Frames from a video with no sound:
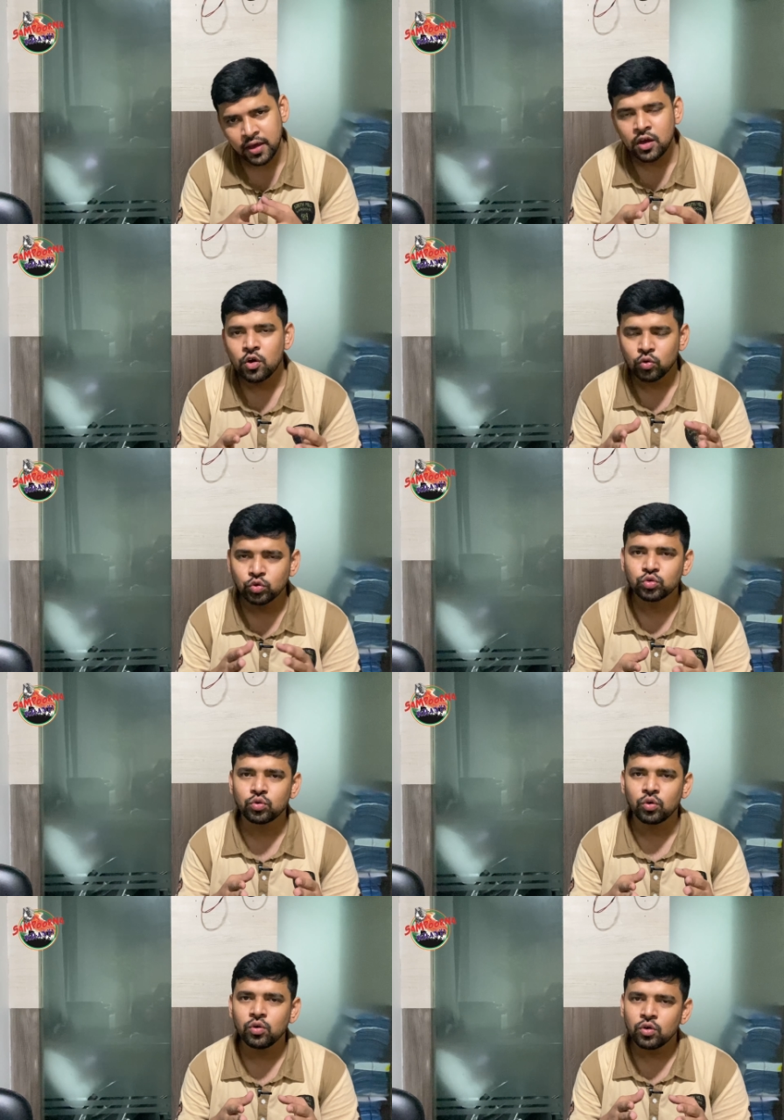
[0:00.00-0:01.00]
है
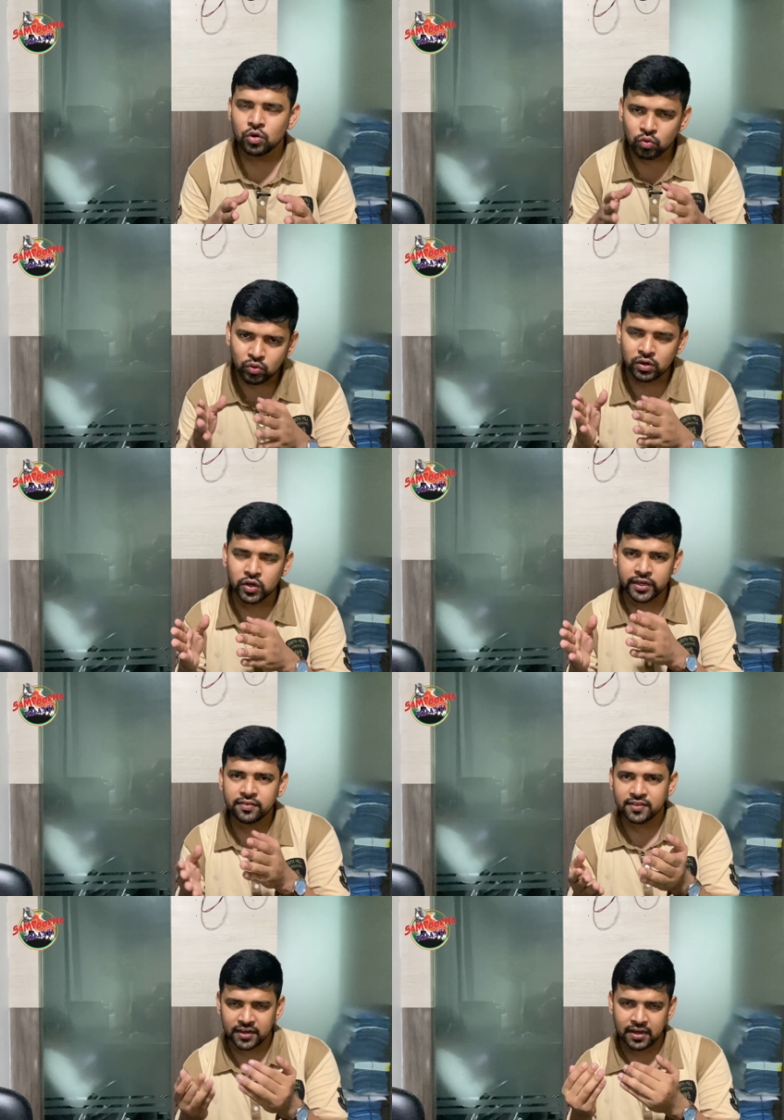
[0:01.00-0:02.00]
उसको
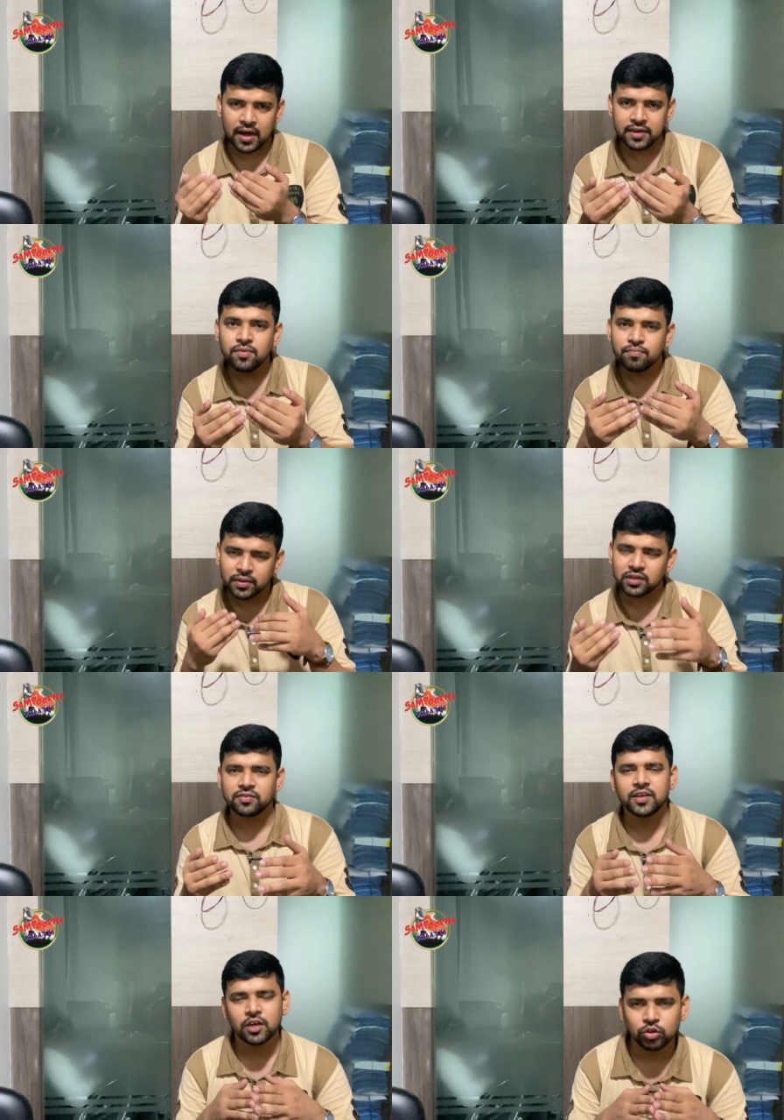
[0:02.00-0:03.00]
उन्होंने सरकारी
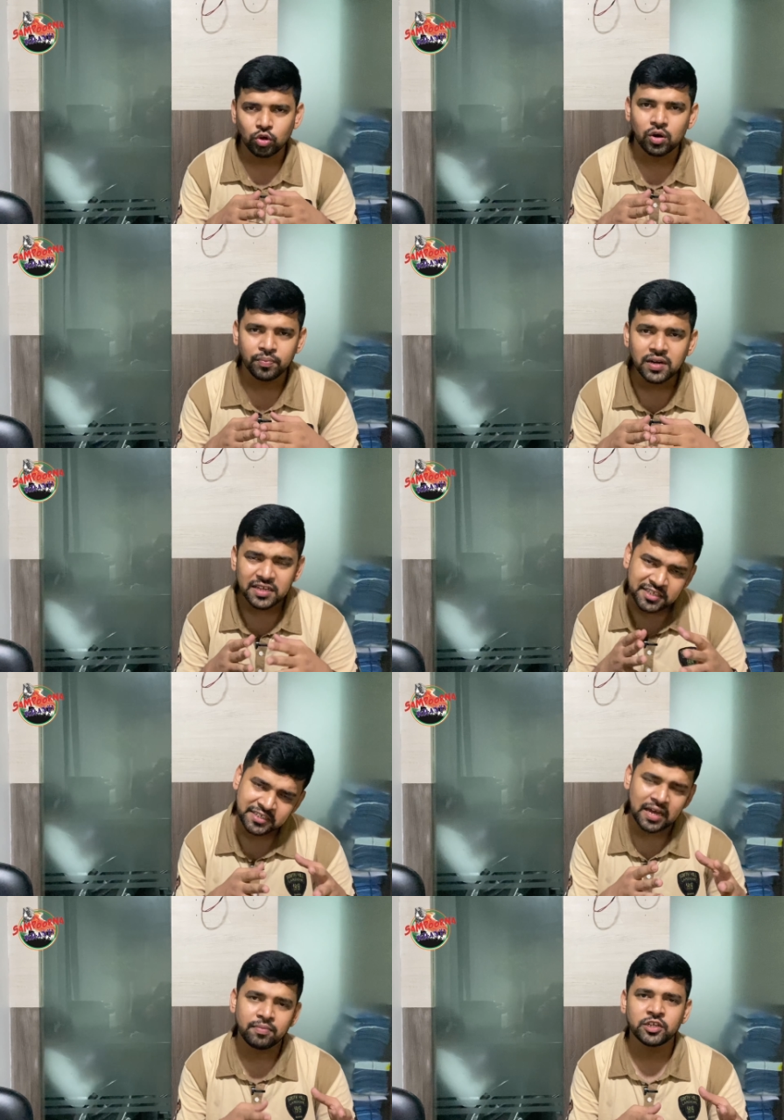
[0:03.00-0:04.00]
मदरसे के तौर पर
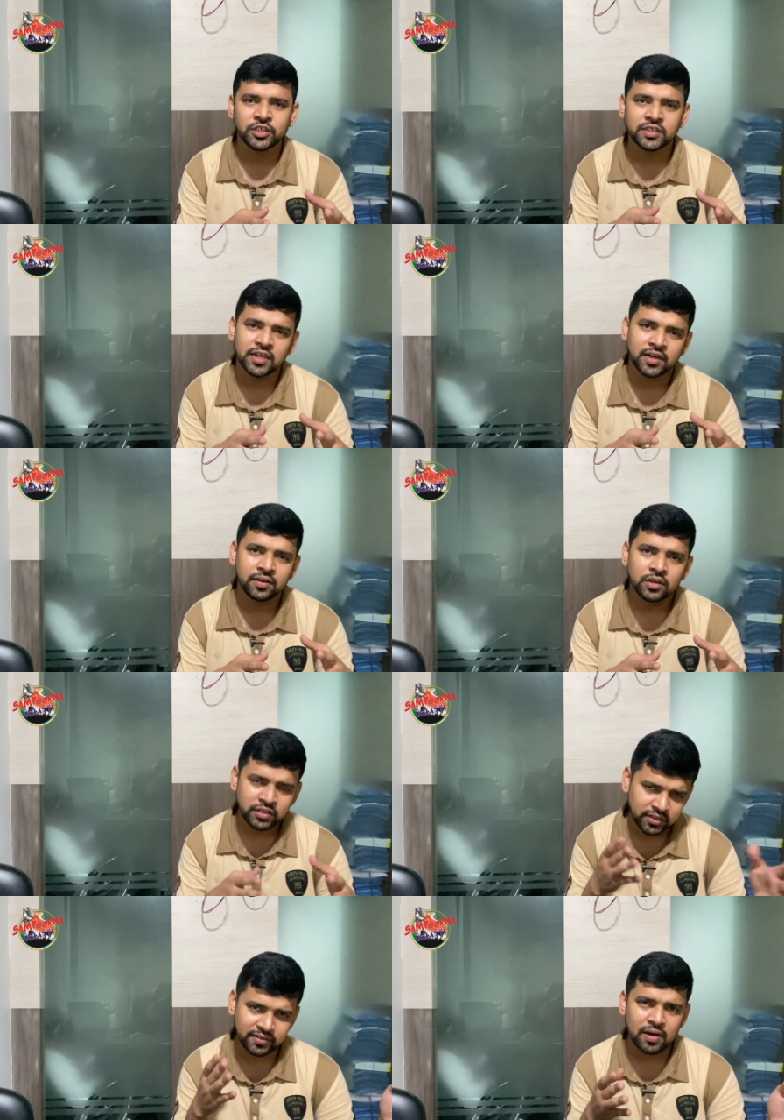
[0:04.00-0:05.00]
इस्टेब्लिश किया
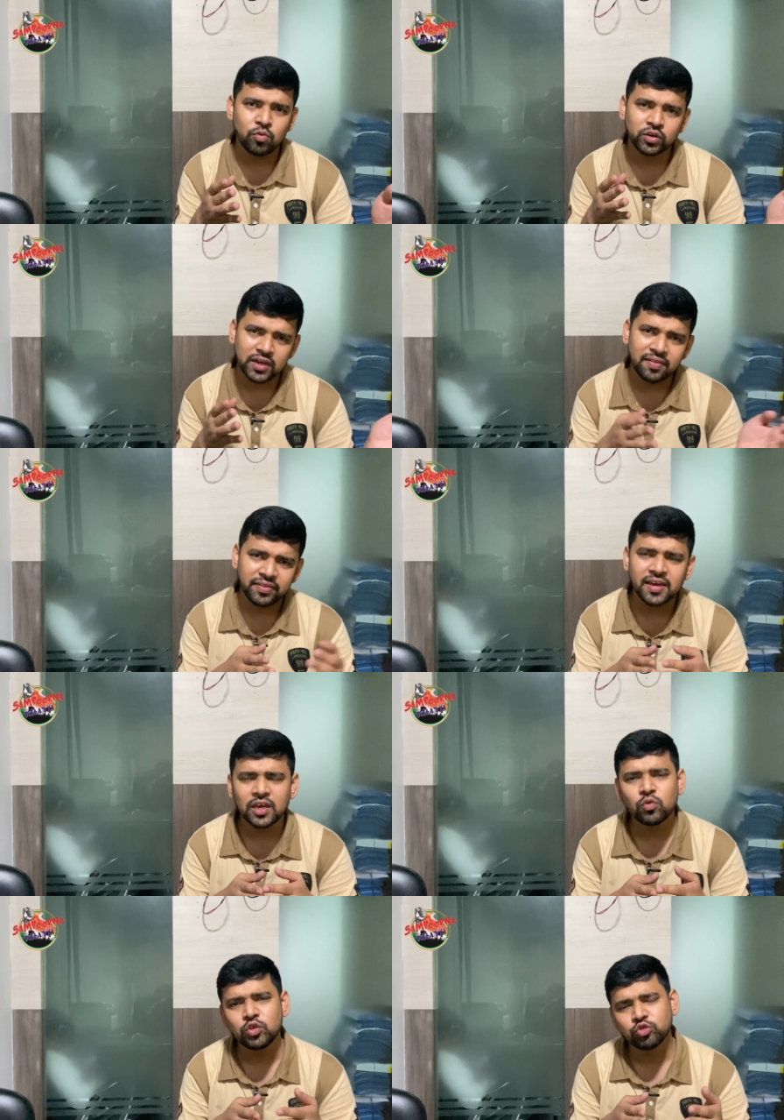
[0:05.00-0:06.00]
जैसा हम लोग
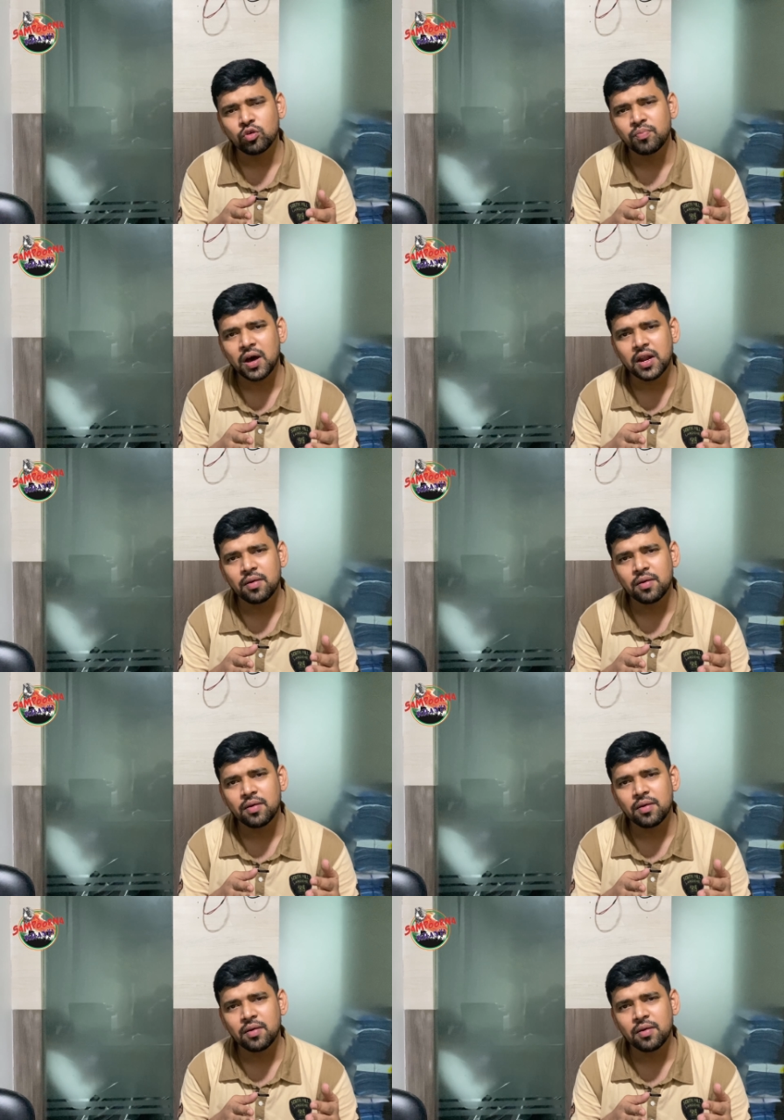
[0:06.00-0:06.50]
जानते हैं कि उन्नीस